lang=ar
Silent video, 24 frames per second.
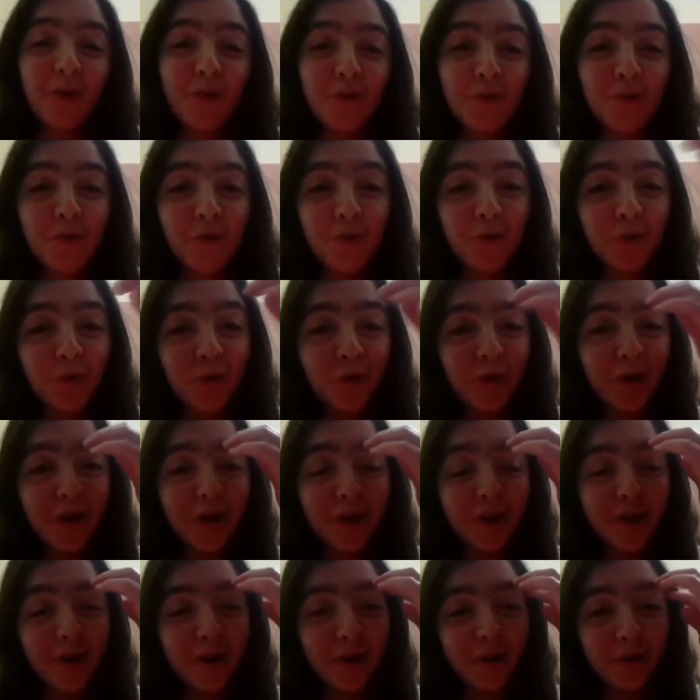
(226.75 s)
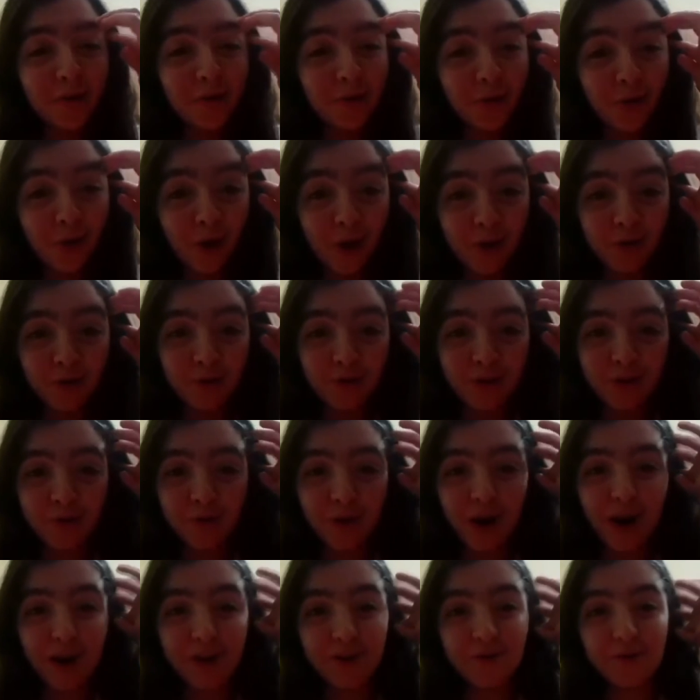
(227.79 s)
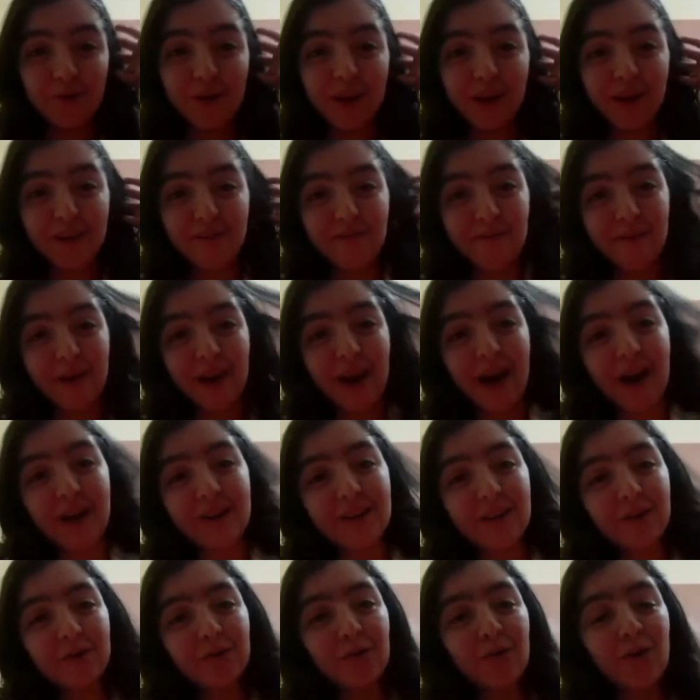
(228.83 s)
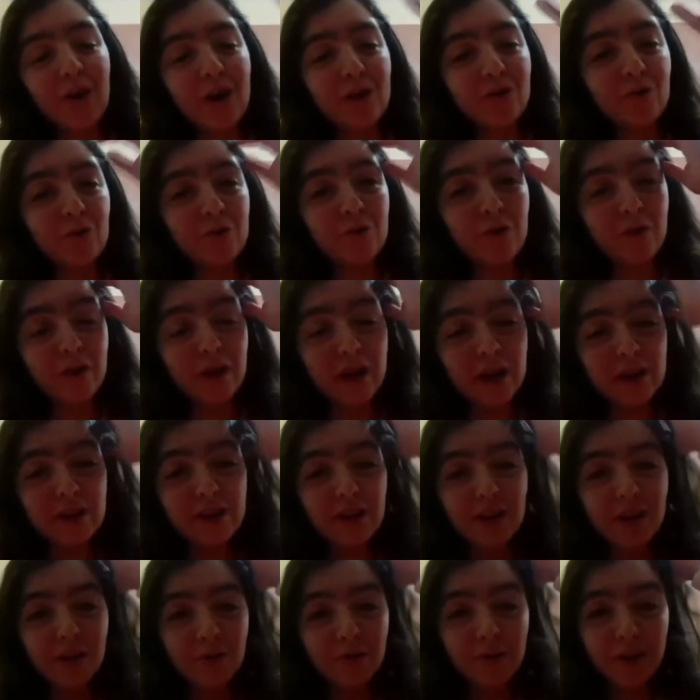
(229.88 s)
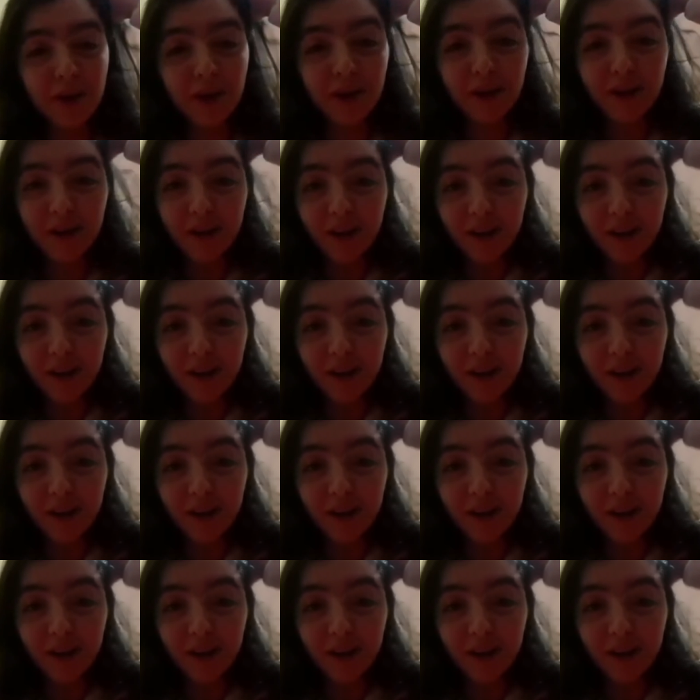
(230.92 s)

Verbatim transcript: وتقعدوا تتوحشونا كيف ما العادة وتقعدوا تنكادريونا